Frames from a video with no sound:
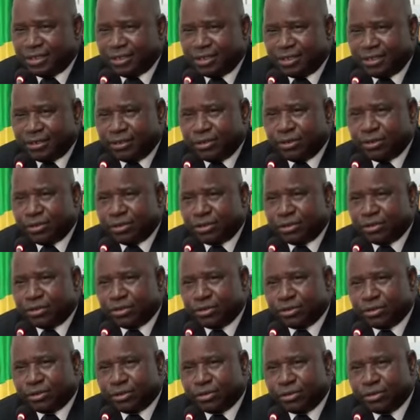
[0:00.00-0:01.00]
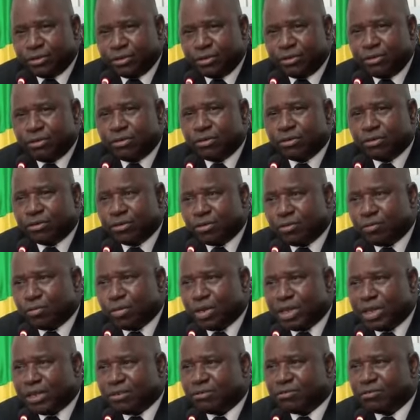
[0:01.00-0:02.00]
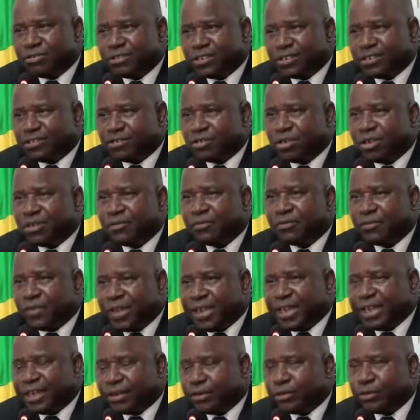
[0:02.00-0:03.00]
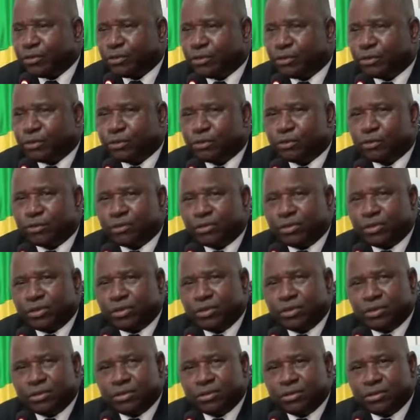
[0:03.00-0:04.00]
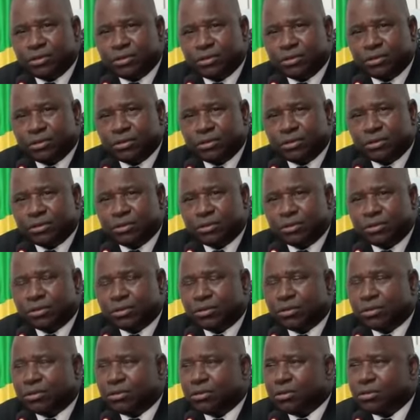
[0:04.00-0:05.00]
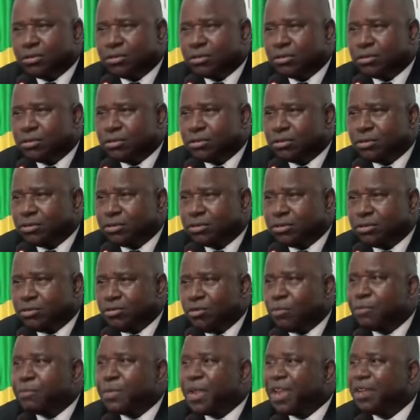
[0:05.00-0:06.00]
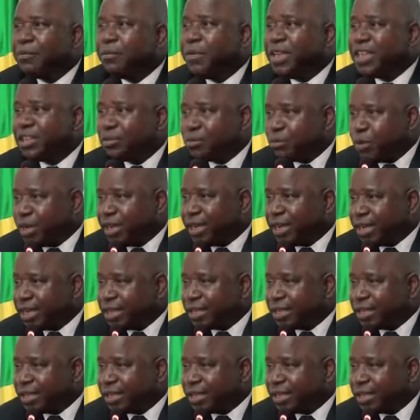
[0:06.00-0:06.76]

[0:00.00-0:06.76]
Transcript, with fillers: donc, euh, le combat consiste à faire que on ne permette pas